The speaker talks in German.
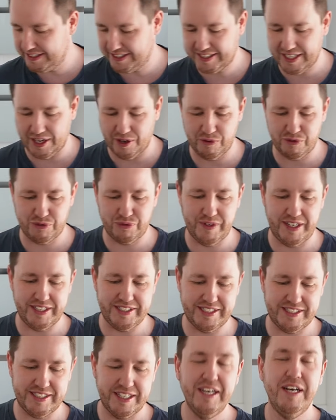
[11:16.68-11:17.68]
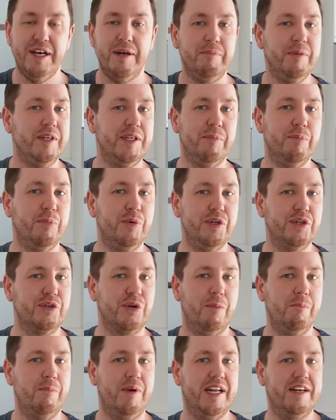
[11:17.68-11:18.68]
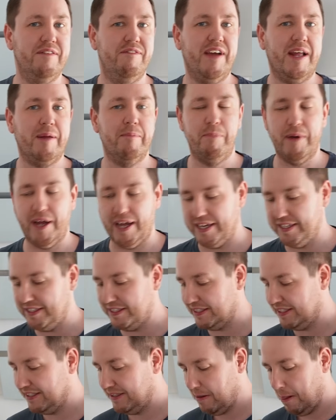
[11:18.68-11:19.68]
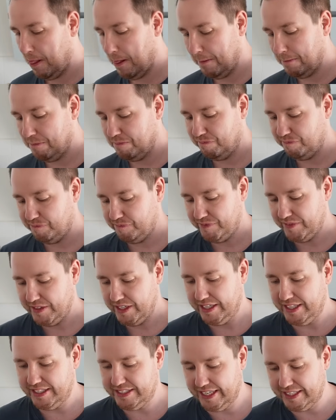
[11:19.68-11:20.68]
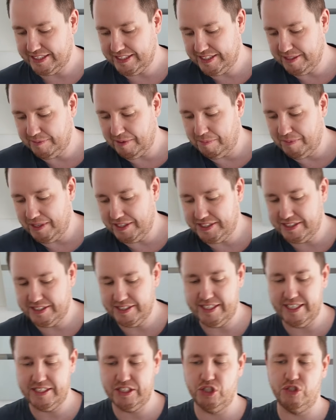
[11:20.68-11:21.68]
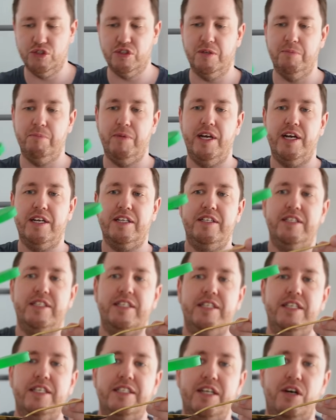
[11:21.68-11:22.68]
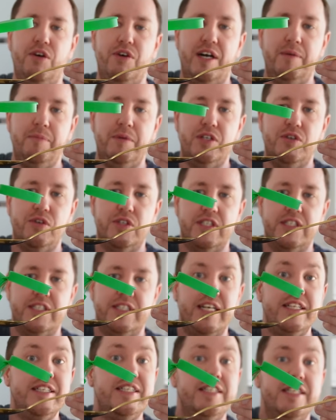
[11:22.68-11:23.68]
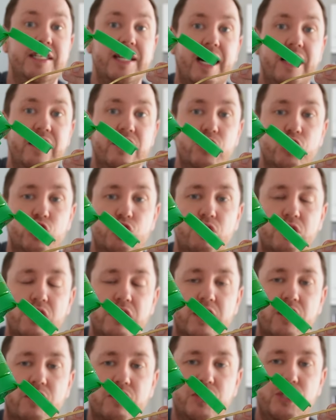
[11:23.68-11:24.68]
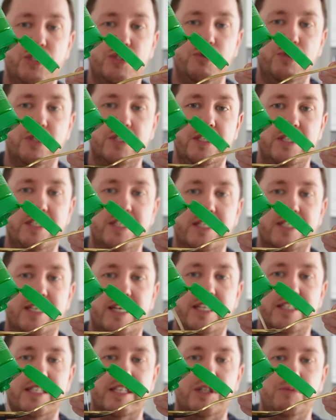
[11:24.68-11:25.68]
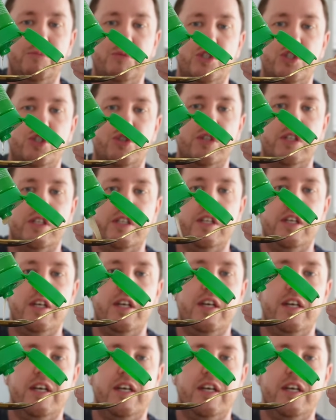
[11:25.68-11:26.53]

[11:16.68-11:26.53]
Southwest mit dem Mund komplett wegbrennt. Das hatte ich ja beim letzten Test schon gemerkt. Ihr seht jetzt auch einmal die Konsistenz. Die sind alle geschüttelt, auch die Soßen. Nicht, dass einer sagt, ihr muss sie schütteln.